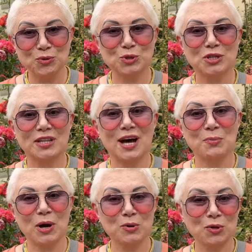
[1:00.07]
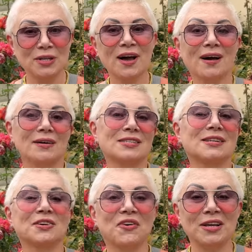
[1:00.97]
нужно наоборот
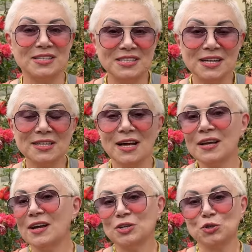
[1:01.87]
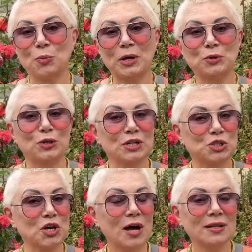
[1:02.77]
раскрывать тело, чтобы оно
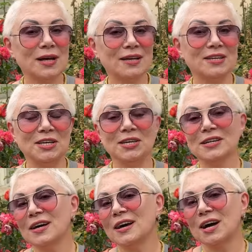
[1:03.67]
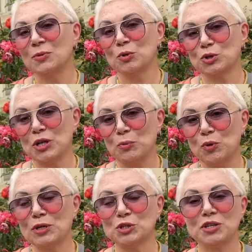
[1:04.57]
дышало и как можно
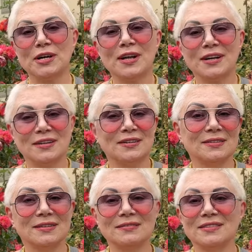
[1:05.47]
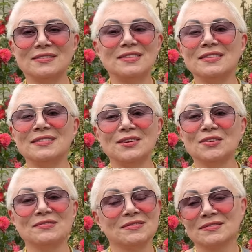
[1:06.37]
больше э,
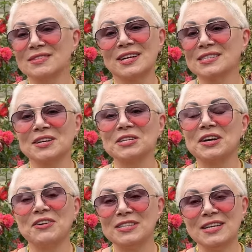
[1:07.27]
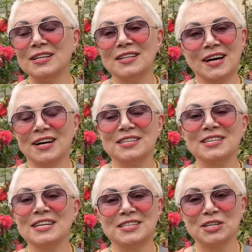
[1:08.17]
раскрытого тела
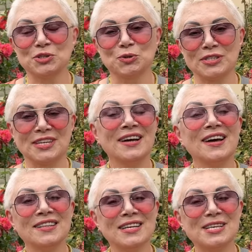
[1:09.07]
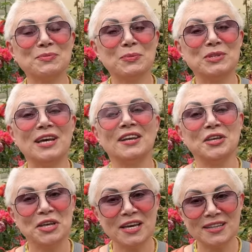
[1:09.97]
находилось на солнце. На самом деле
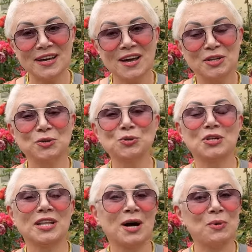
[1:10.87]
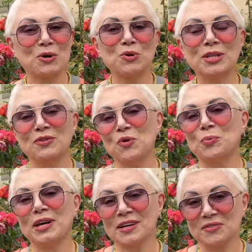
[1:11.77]
нет, нужно наоборот его
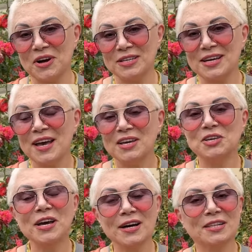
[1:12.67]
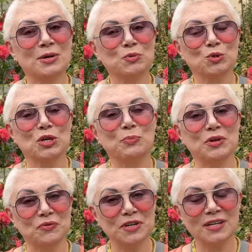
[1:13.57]
прикрывать. И я к этому уже
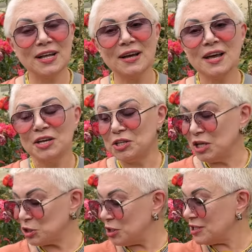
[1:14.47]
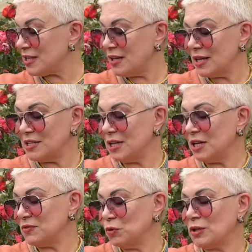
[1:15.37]
привыкла и даже не стала
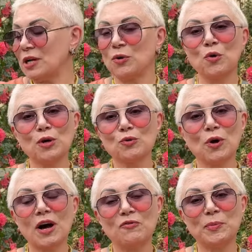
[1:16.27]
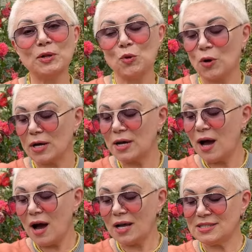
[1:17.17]
делать вот такой рукав по локоть,
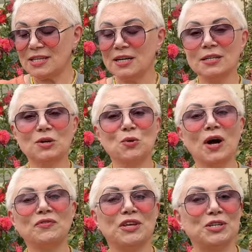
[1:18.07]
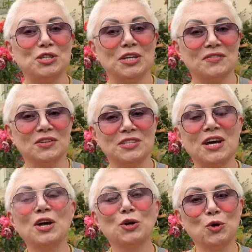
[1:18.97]
а сделала рукав три
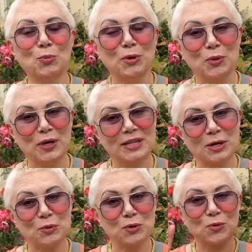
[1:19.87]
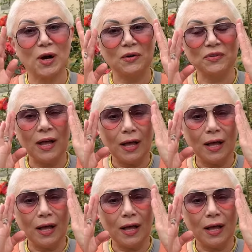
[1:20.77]
четверти. Люблю я такой рукав.